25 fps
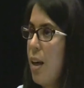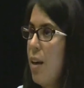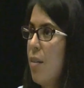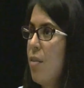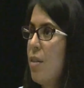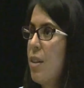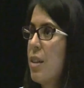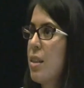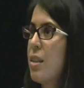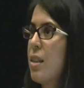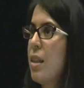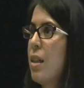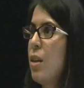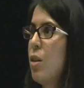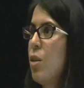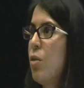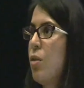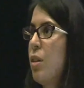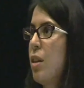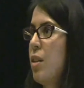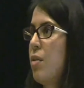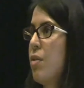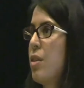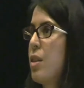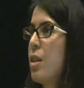de las veces no
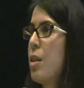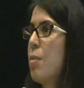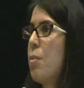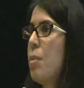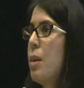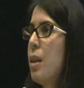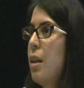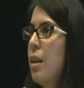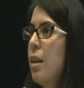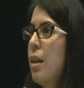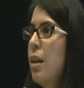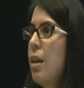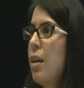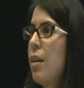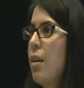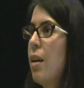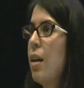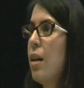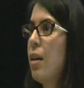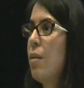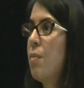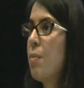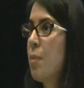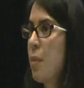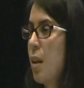benefician para
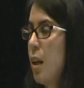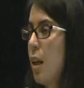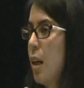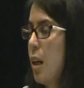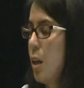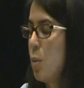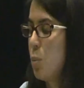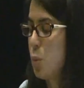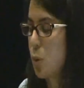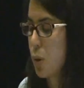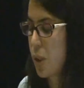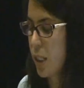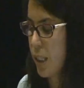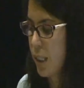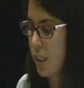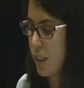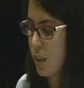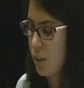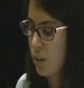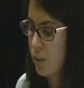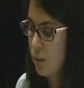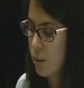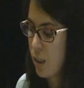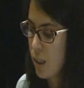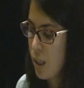nada a las mujeres.
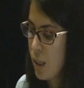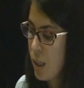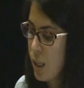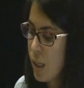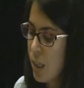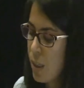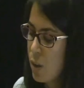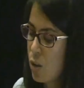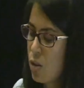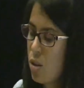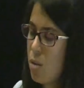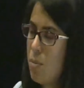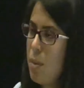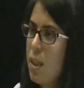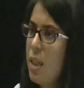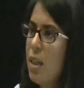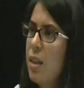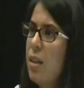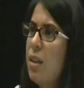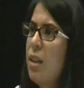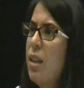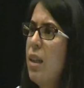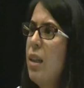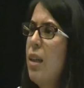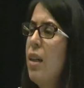¿no? Entonces, más
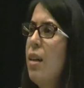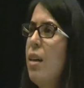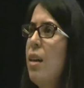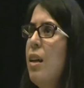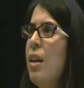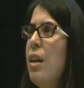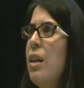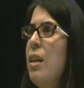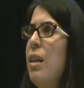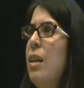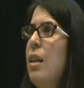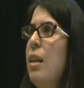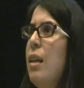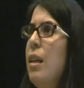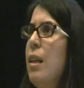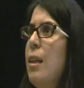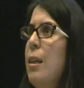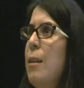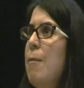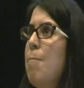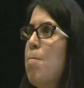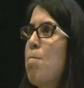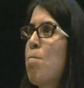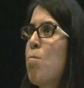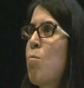que nada,
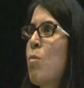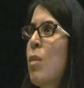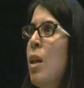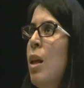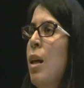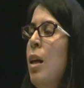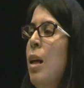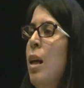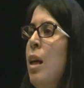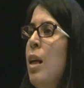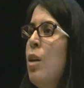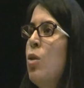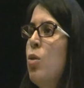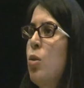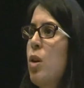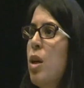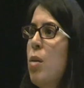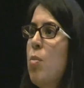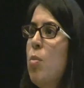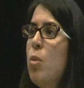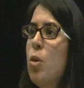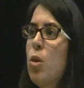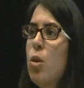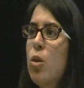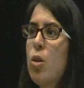el,
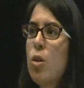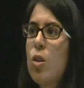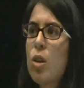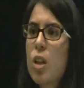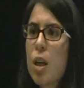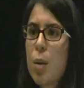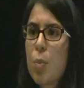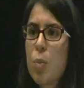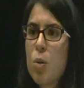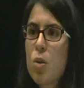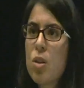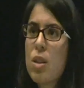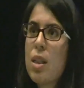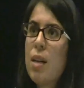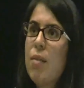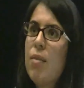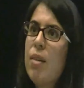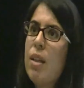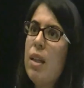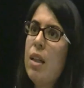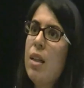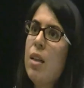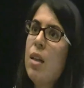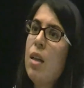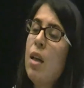turismo
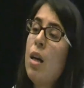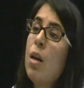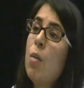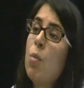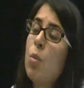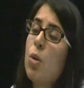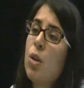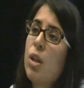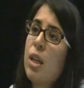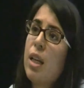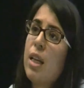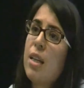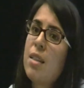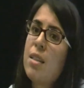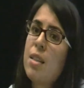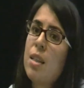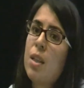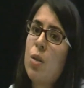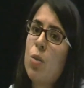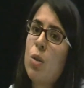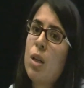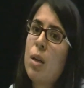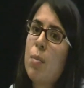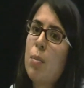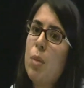responsable podría
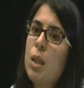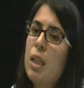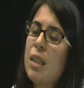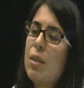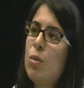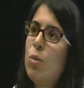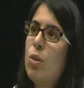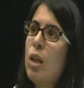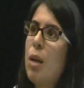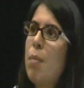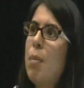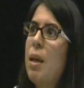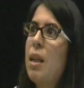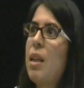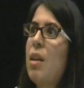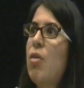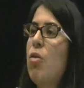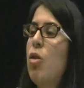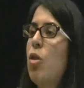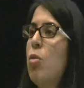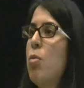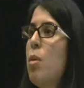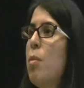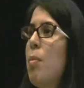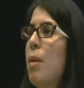ser una,
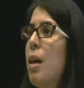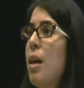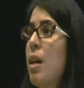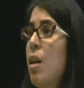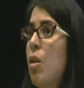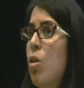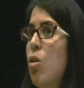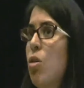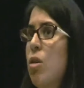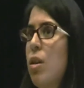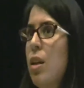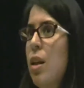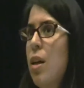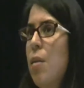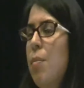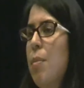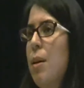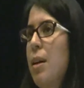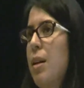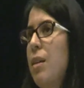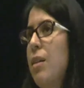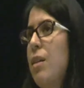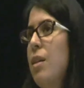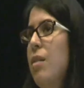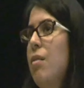plataforma más idónea
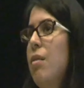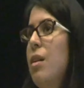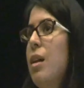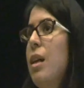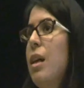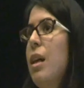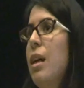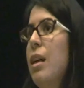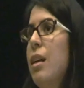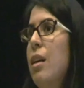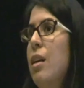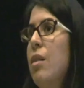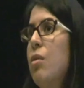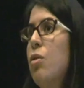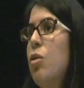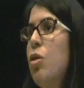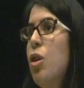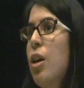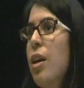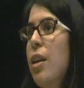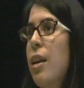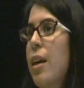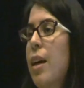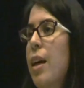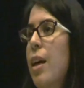para trabajar el
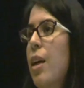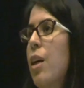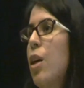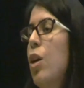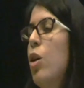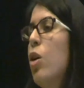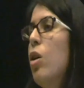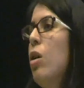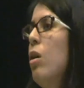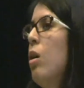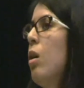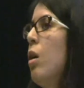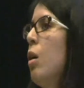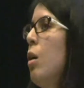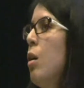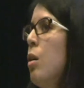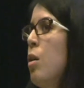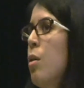enfoque de género,